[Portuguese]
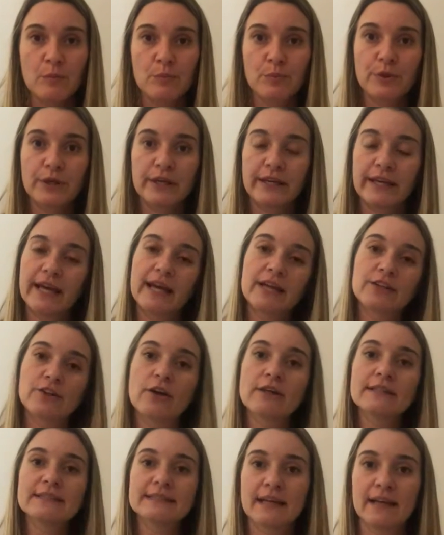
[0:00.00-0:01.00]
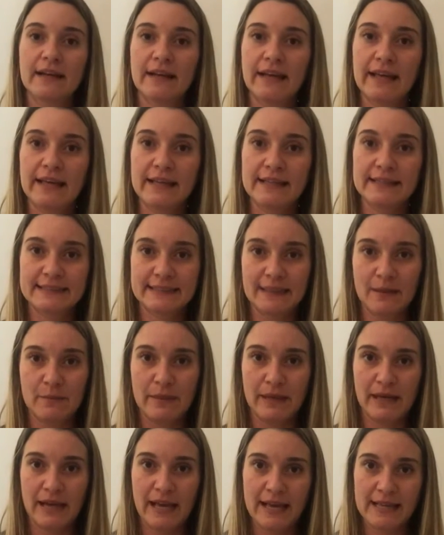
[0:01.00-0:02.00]
porque a nossa lei
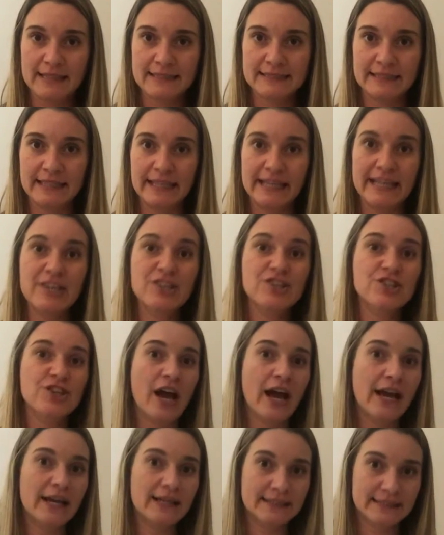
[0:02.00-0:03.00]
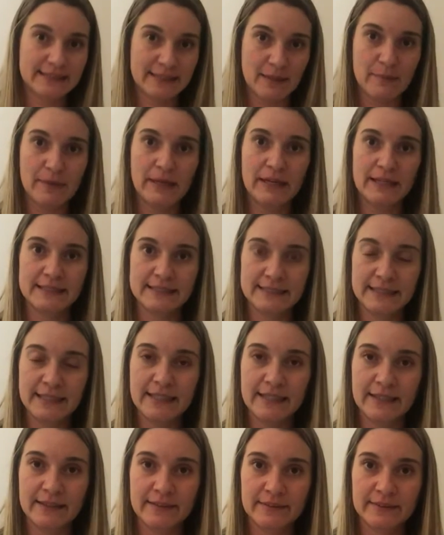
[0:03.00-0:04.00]
estabelece e já
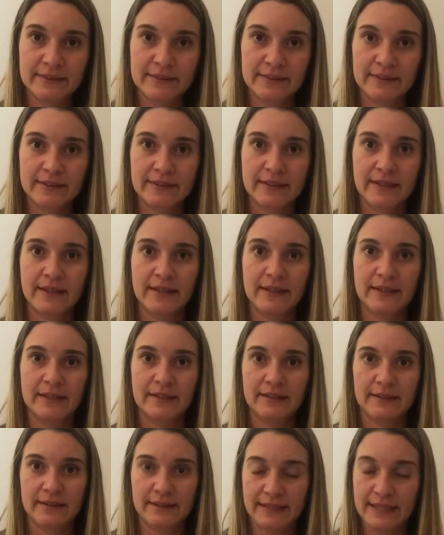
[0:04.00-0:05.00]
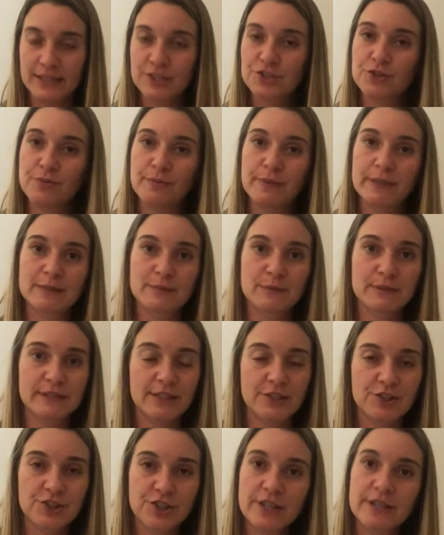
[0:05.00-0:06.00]
estabelecia, neste mesmo
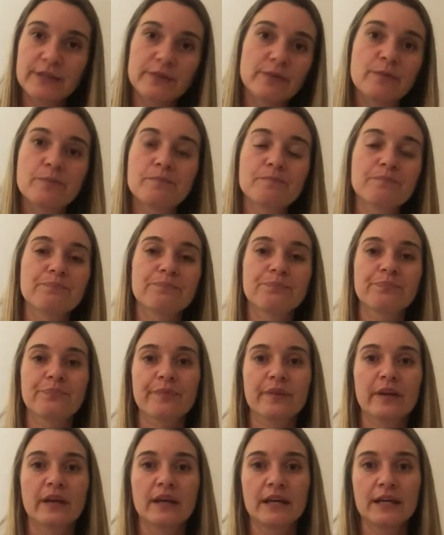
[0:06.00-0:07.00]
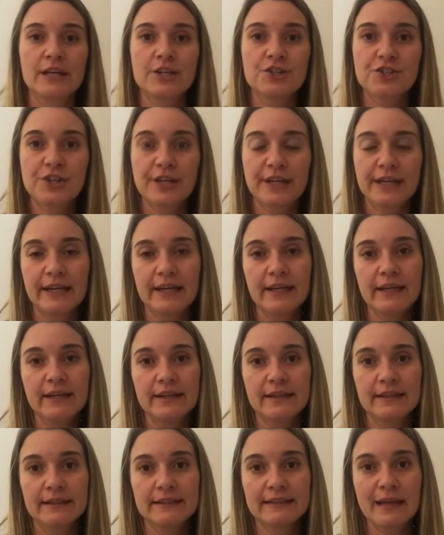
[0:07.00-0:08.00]
sentido, de que,
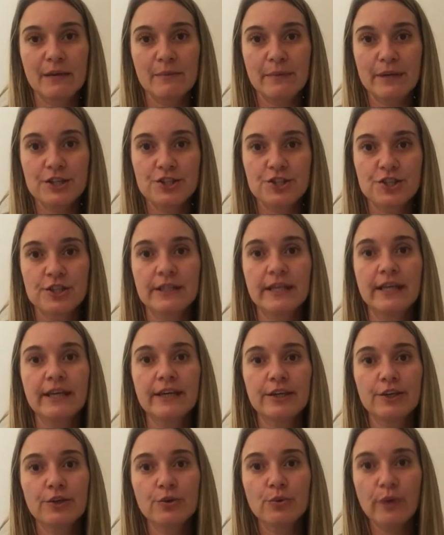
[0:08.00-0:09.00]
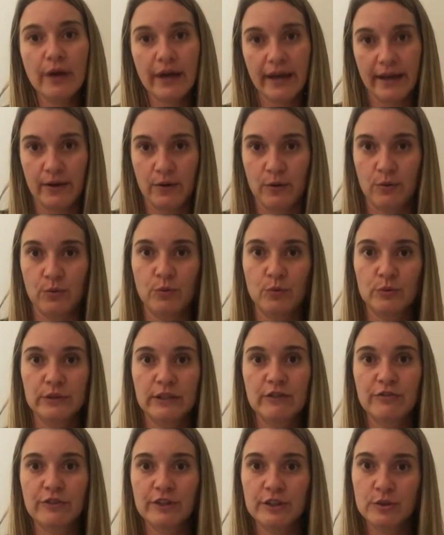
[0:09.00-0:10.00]
na medida em que o réu, o
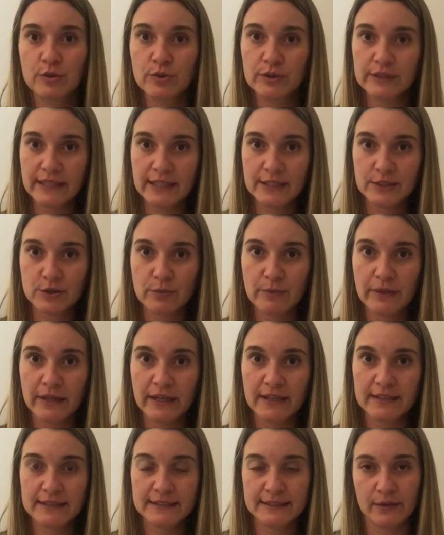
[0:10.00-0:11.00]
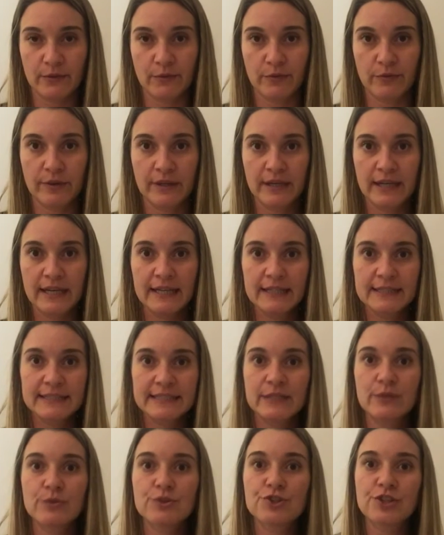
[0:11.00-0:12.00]
devedor dessa obrigação,
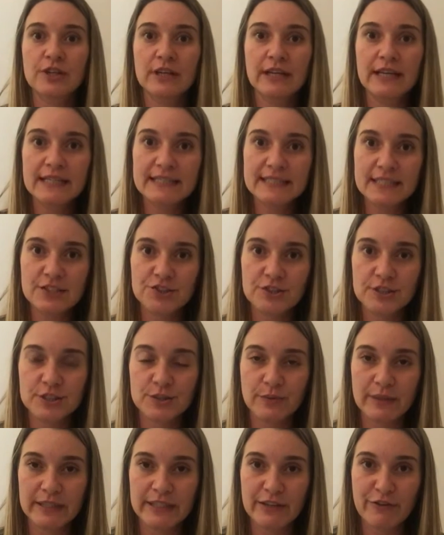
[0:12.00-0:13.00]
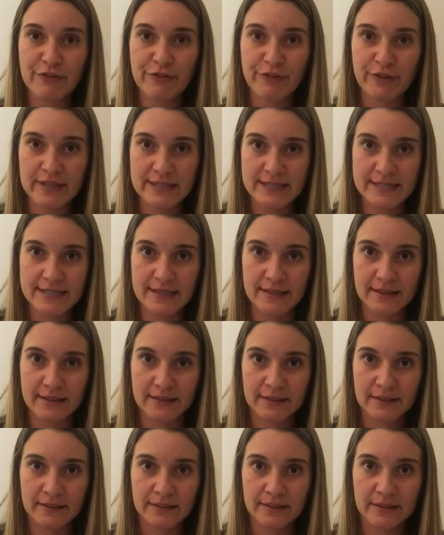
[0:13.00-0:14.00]
se utiliza de sua defesa
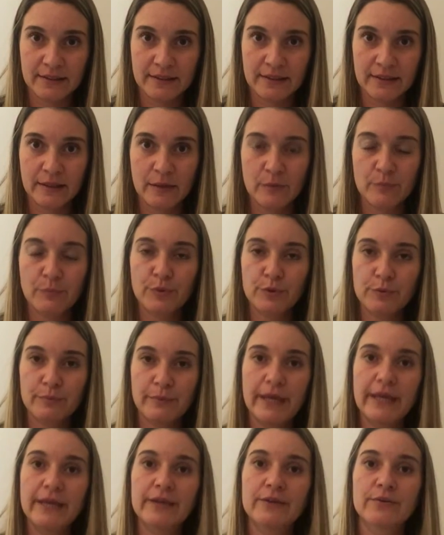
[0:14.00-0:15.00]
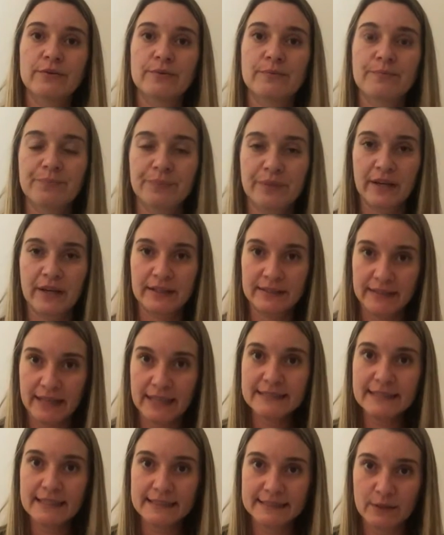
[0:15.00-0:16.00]
por meio
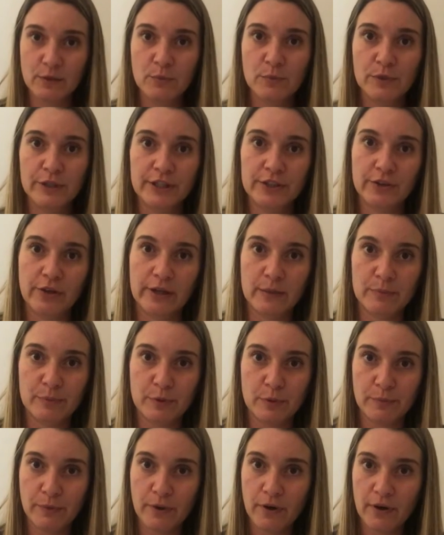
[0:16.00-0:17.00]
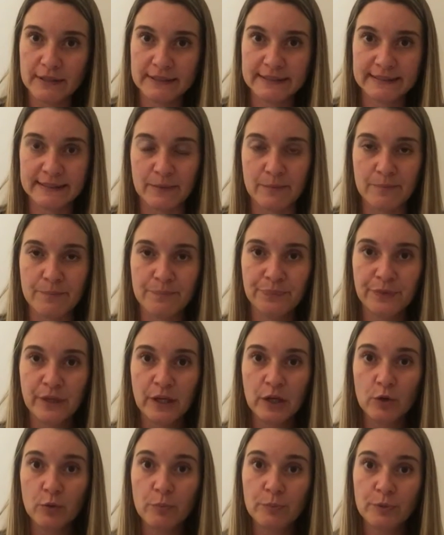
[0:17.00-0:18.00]
dessa ação monitória proposta,
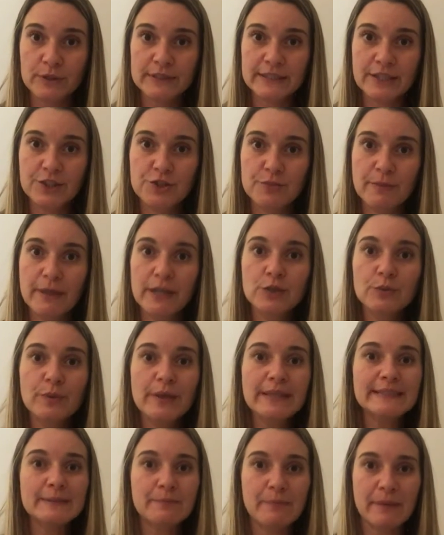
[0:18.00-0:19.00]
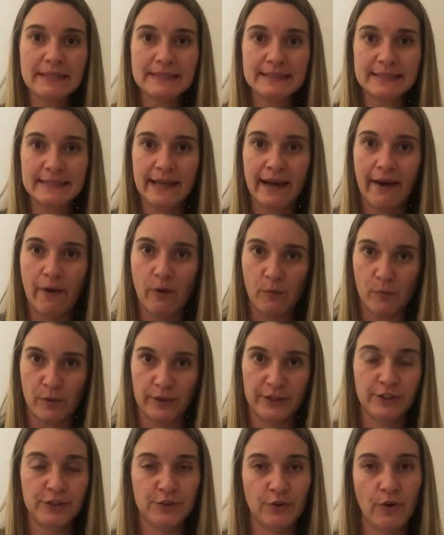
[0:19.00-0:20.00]
o procedimento especial
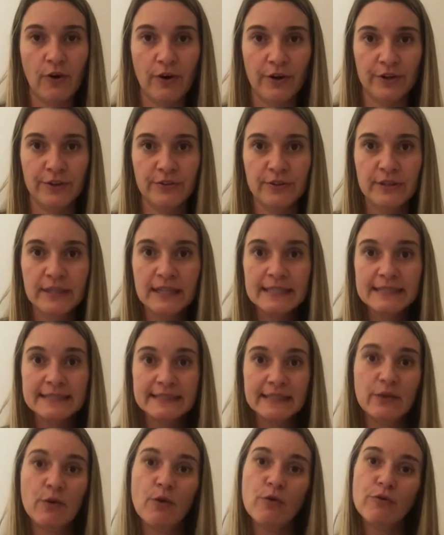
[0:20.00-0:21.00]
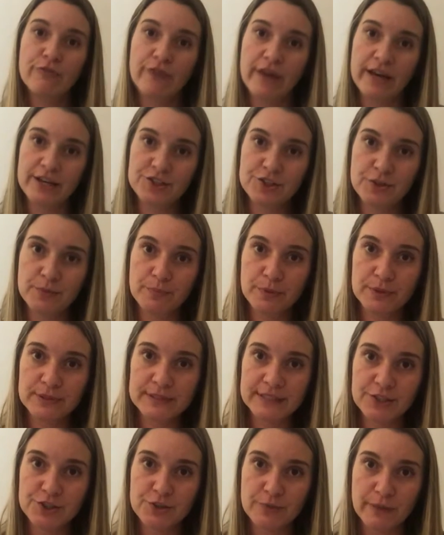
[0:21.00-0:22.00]
monitório se converte em
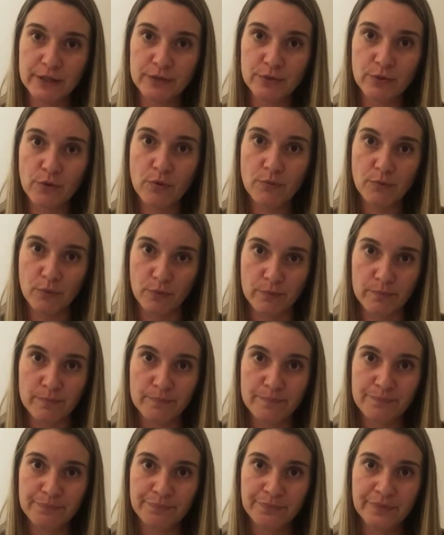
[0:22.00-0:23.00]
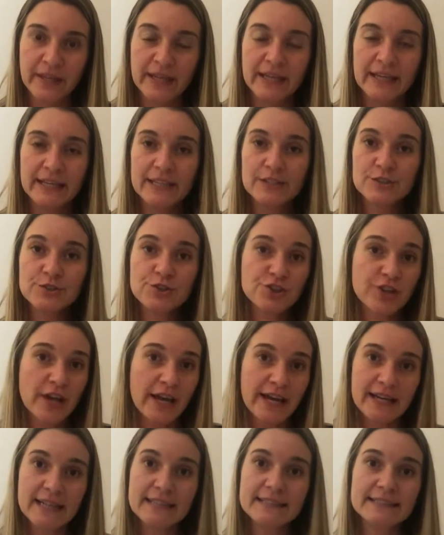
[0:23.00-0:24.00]
procedimento comum. Isso já
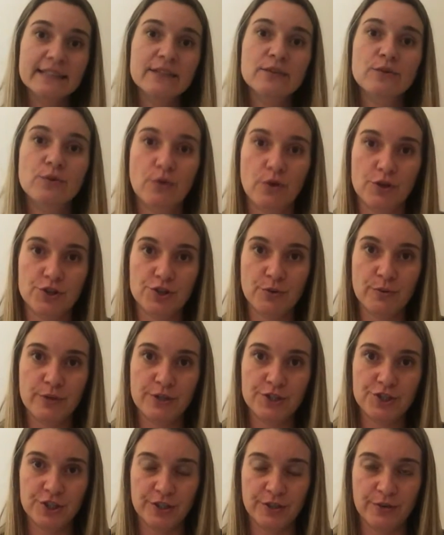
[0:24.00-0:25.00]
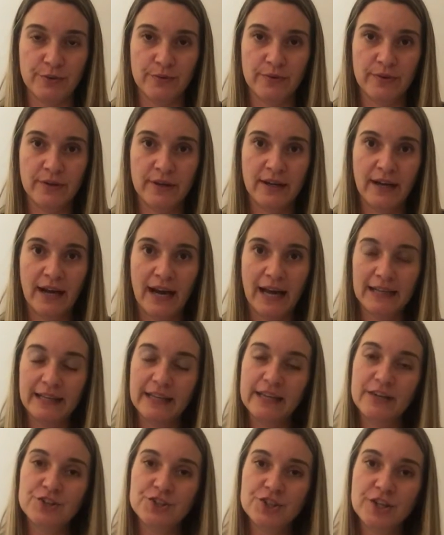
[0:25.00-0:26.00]
era assim no Código Antigo. A
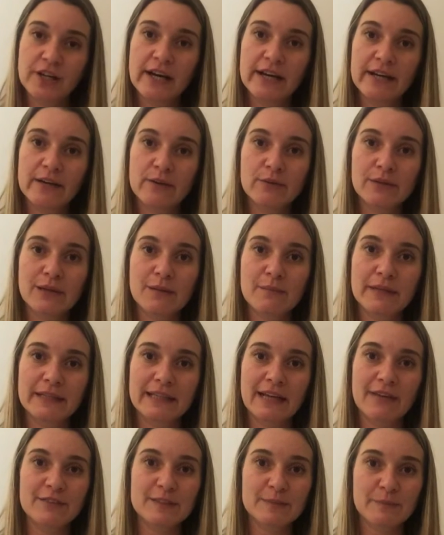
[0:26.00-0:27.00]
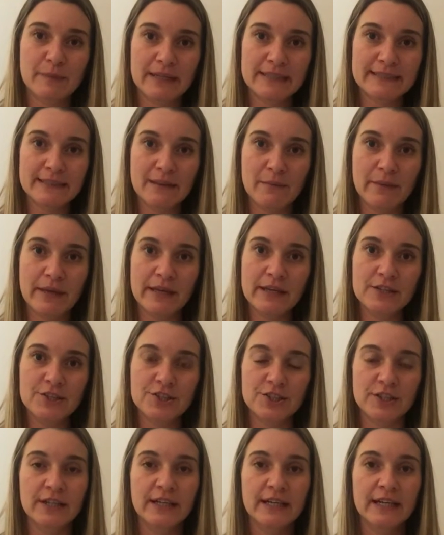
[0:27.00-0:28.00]
lei antiga regulamentava
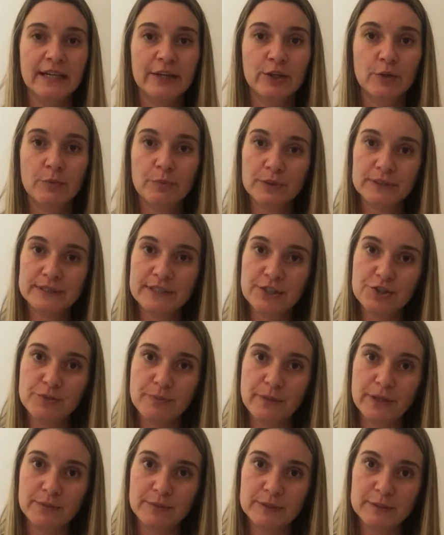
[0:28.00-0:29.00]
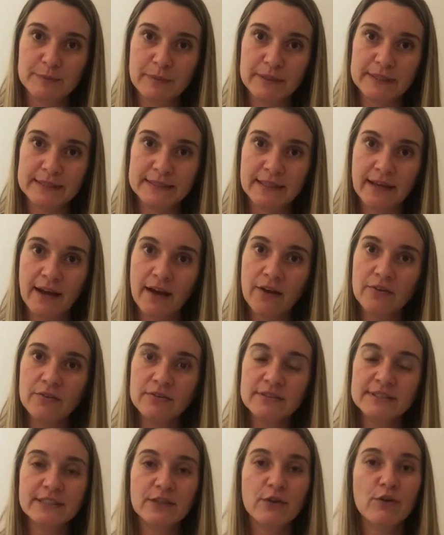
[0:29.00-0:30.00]
expressamente que o procedimento
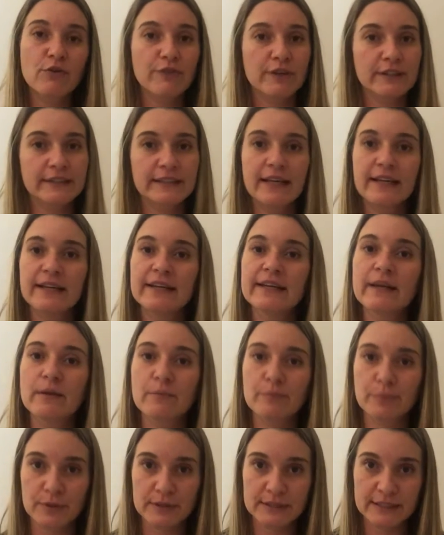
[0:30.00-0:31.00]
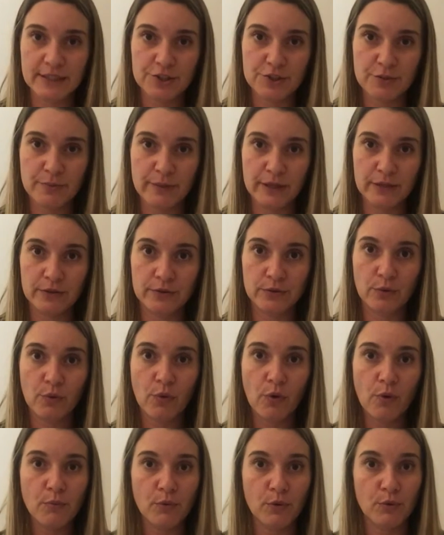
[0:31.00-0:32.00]
especial se converteria em procedimento
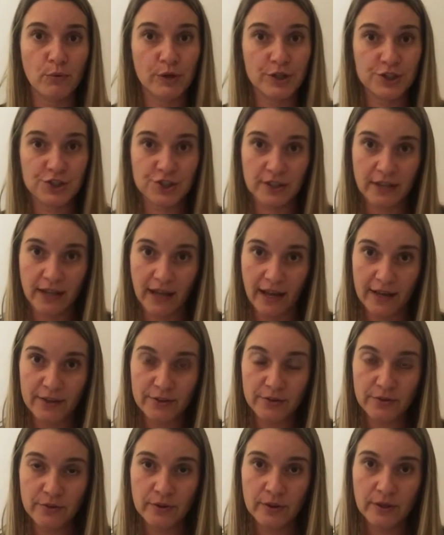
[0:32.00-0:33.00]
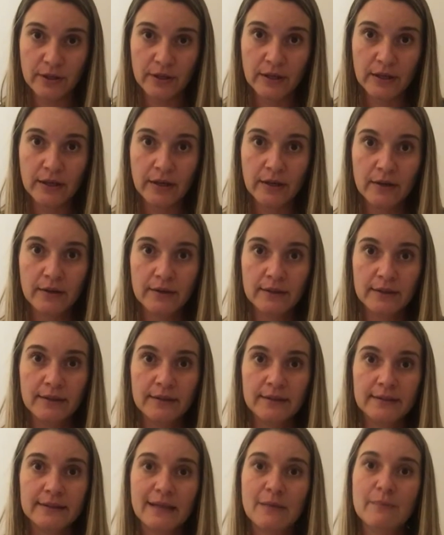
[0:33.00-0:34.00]
comum ordinário
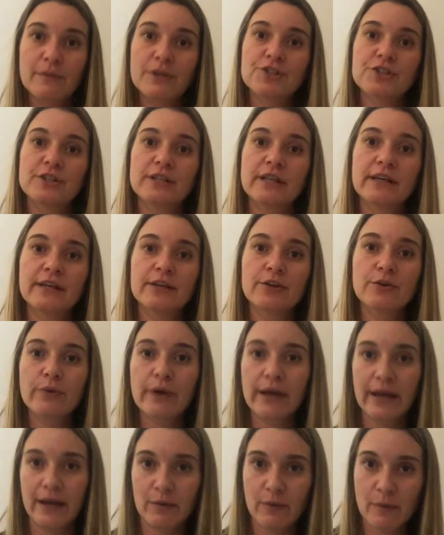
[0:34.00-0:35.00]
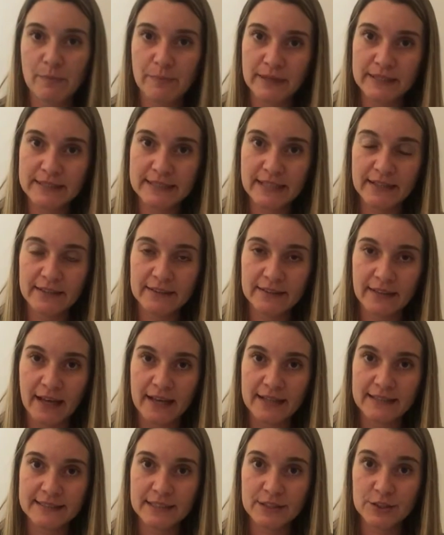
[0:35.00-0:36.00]
na medida em que o réu
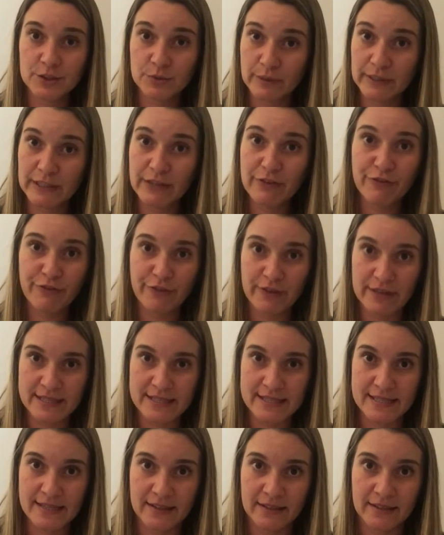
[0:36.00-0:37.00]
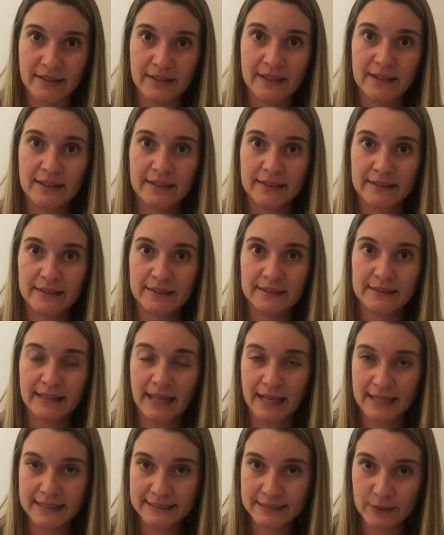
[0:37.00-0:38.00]
apresentasse a sua defesa
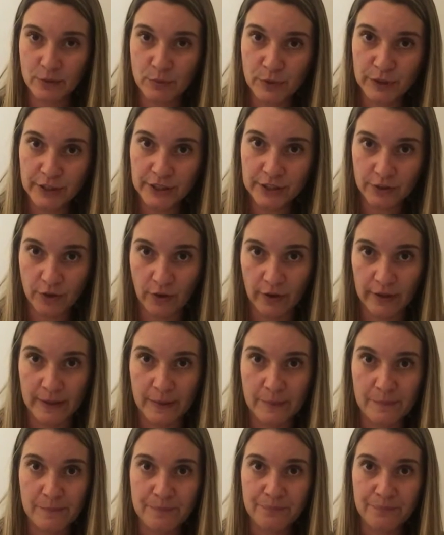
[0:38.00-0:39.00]
na ação monitória.